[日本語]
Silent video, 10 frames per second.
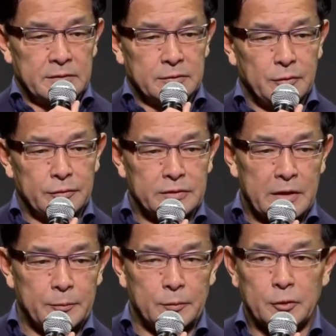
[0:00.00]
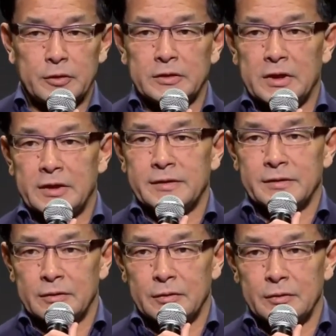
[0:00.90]
どういう野望を持ってるかあれで
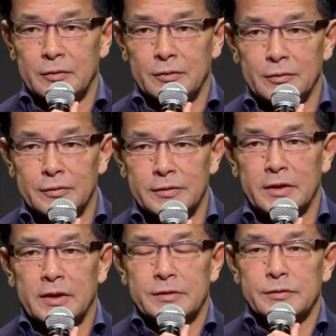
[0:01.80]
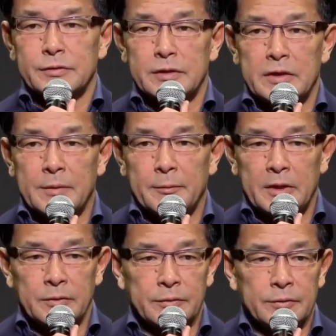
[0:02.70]
すけど本当に世界中に名
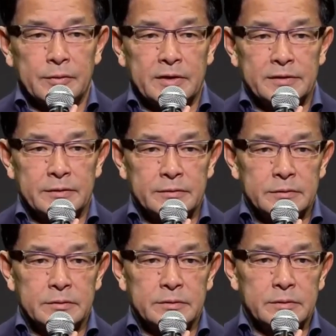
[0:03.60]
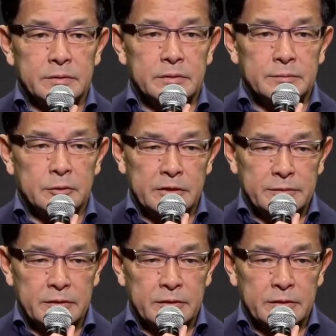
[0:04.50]
前を轟かせる僕は